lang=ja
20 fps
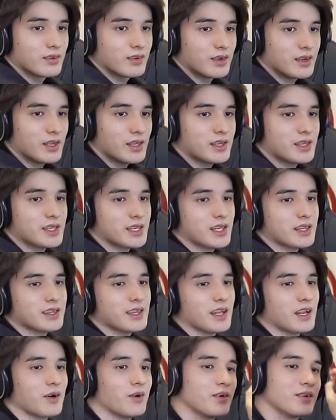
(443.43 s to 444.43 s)
言っちゃっ
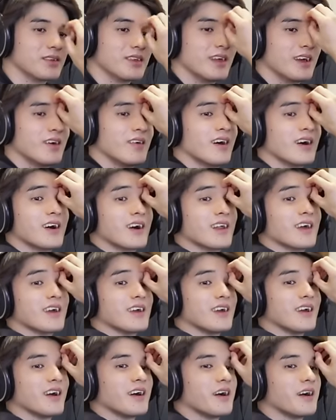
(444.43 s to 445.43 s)
たら本音がわから
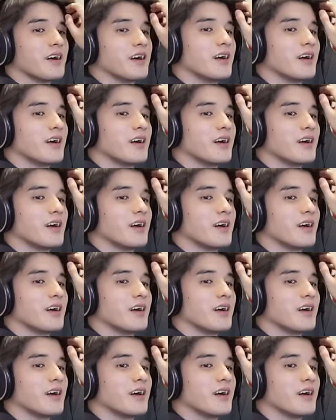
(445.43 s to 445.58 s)
んやん。